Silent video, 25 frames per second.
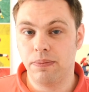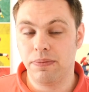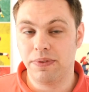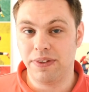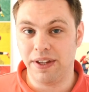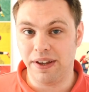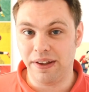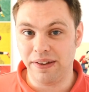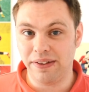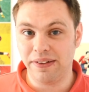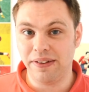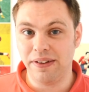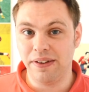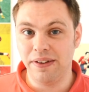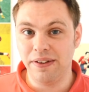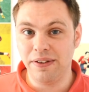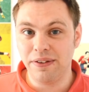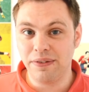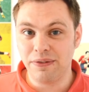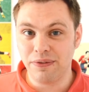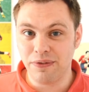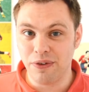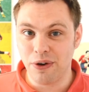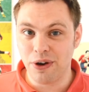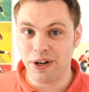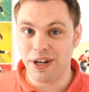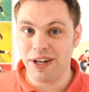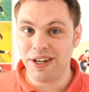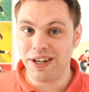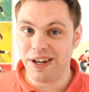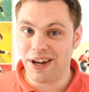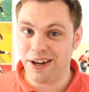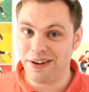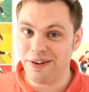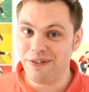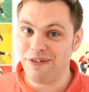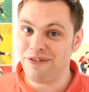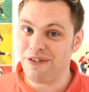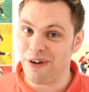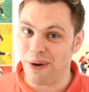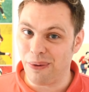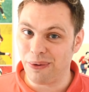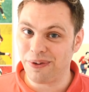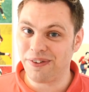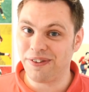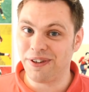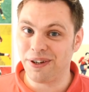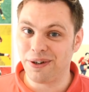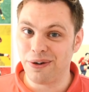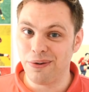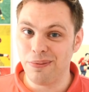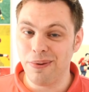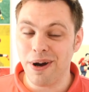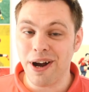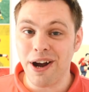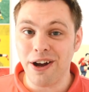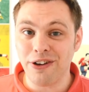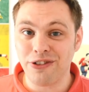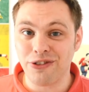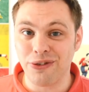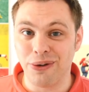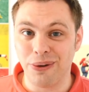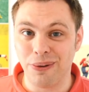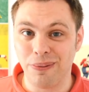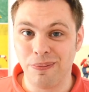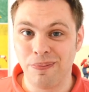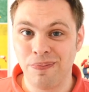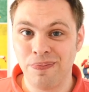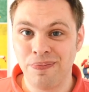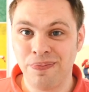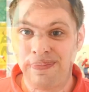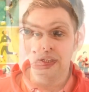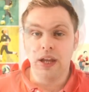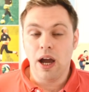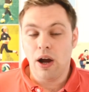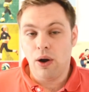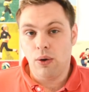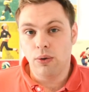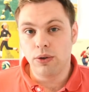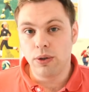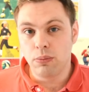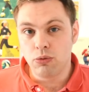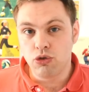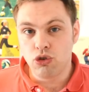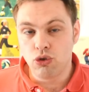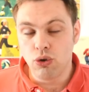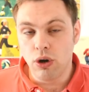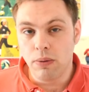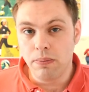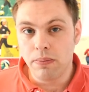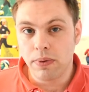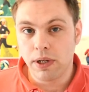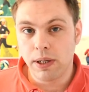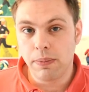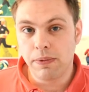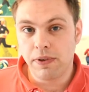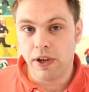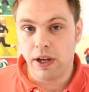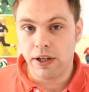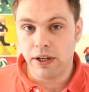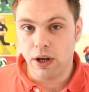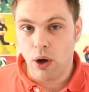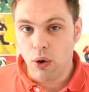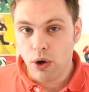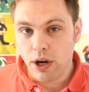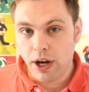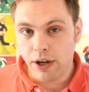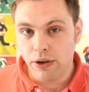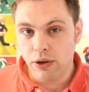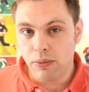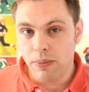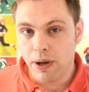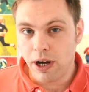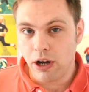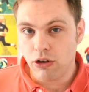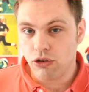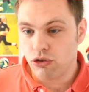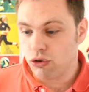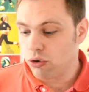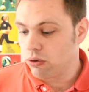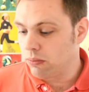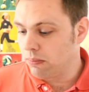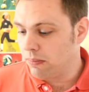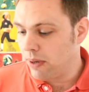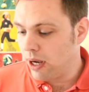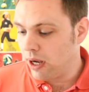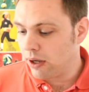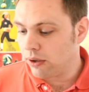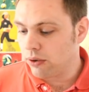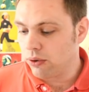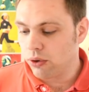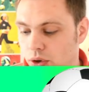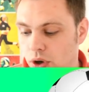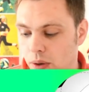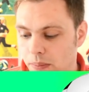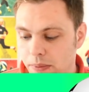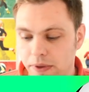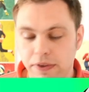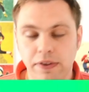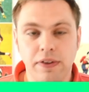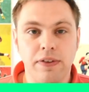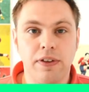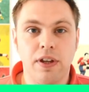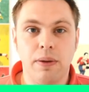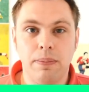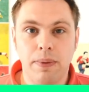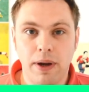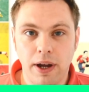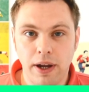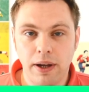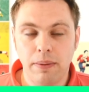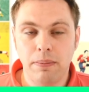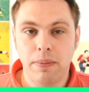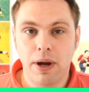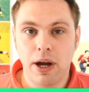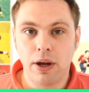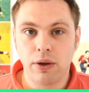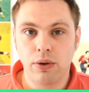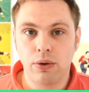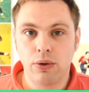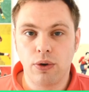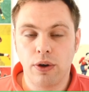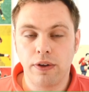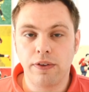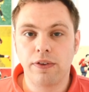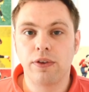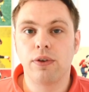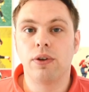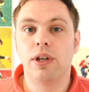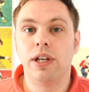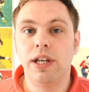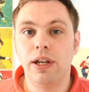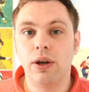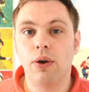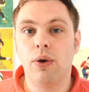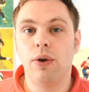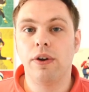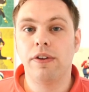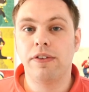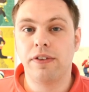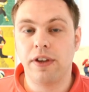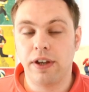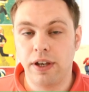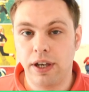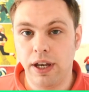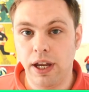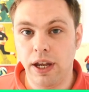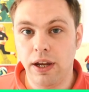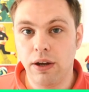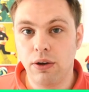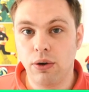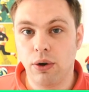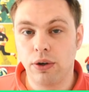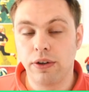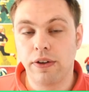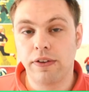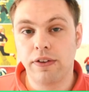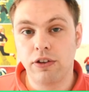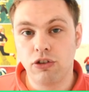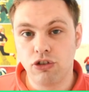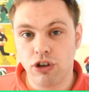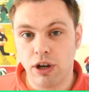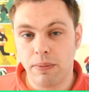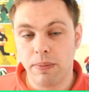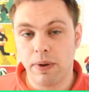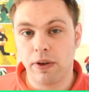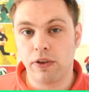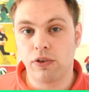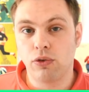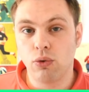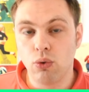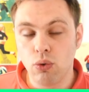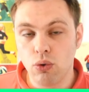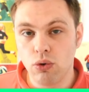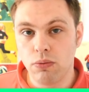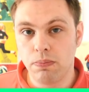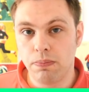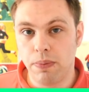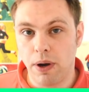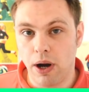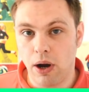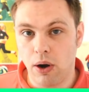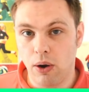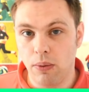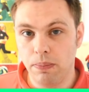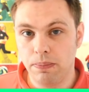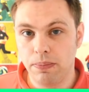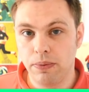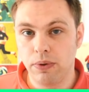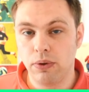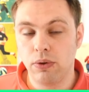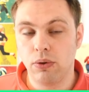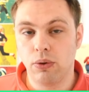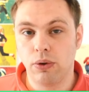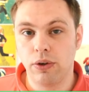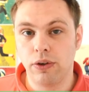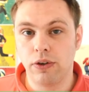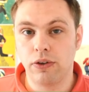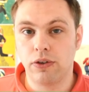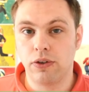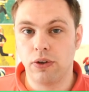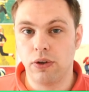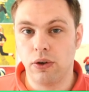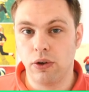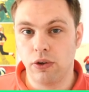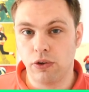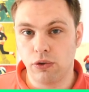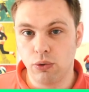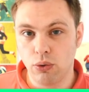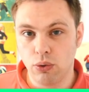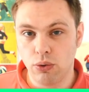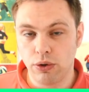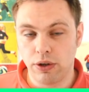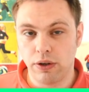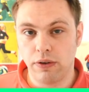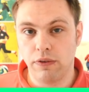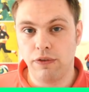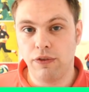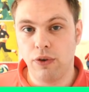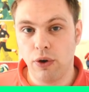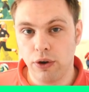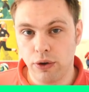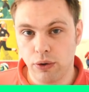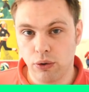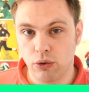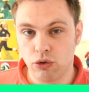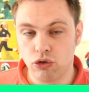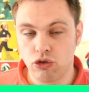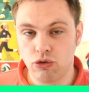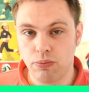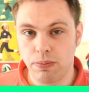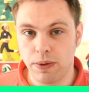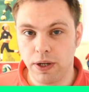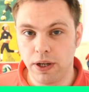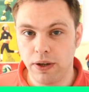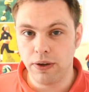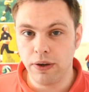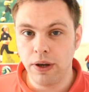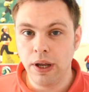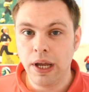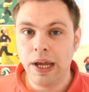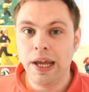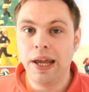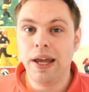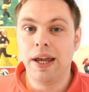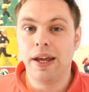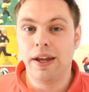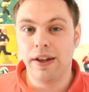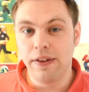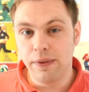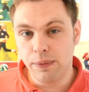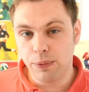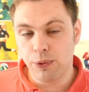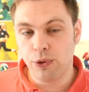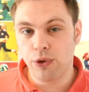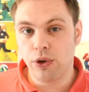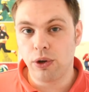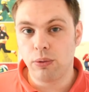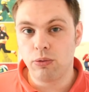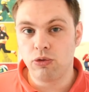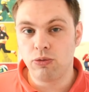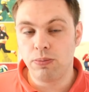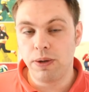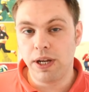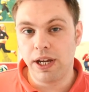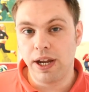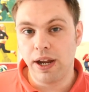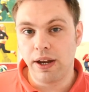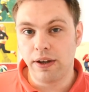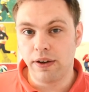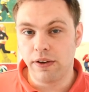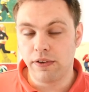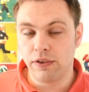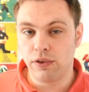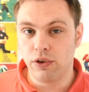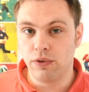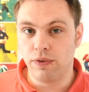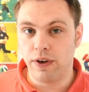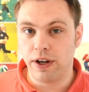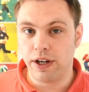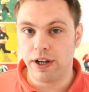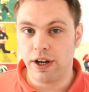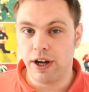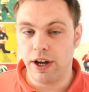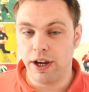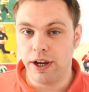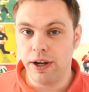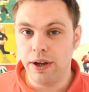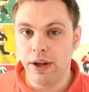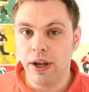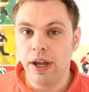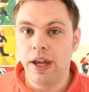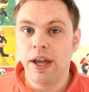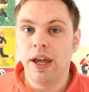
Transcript: Das ist wirklich eine faustdicke Überraschung. Ja, und im Sturm gibt es eigentlich auch keine Überraschung. Mario Gomez ist dabei, Mario Götze und Leroy Sané konnte sich scheinbar so gut behaupten und äh, so gut in den Vordergrund spielen, insbesondere im Spiel gegen die Slowakei,